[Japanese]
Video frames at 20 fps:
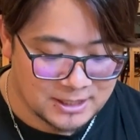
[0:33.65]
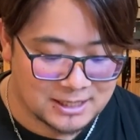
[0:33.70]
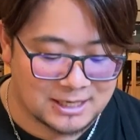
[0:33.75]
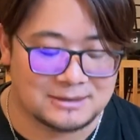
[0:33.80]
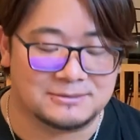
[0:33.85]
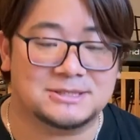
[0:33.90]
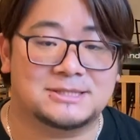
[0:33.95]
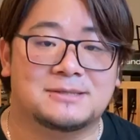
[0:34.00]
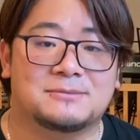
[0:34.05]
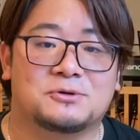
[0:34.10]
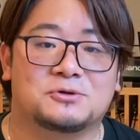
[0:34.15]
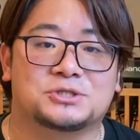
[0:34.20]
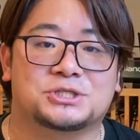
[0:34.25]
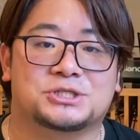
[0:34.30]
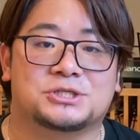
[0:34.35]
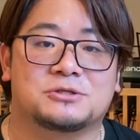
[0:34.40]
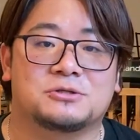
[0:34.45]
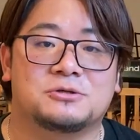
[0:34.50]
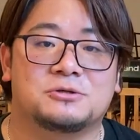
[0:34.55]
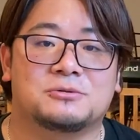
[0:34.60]
神様を
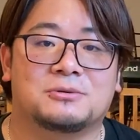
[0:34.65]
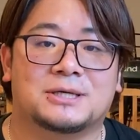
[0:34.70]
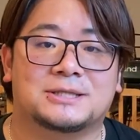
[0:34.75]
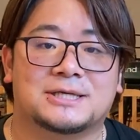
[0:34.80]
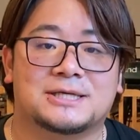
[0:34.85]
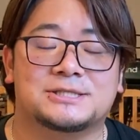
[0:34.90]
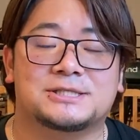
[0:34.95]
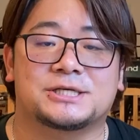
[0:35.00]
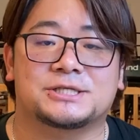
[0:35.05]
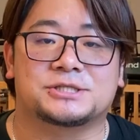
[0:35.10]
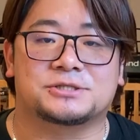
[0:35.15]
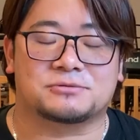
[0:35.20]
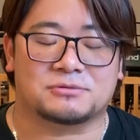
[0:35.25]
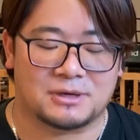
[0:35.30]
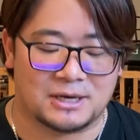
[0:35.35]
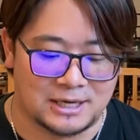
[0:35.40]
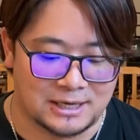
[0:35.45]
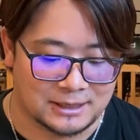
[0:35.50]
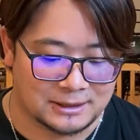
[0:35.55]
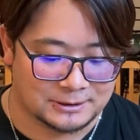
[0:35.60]
知る私たち
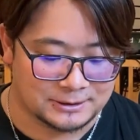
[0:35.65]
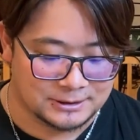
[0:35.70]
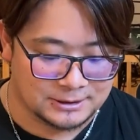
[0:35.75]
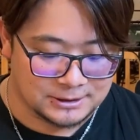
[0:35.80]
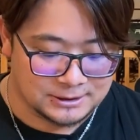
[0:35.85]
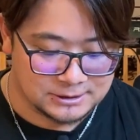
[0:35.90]
は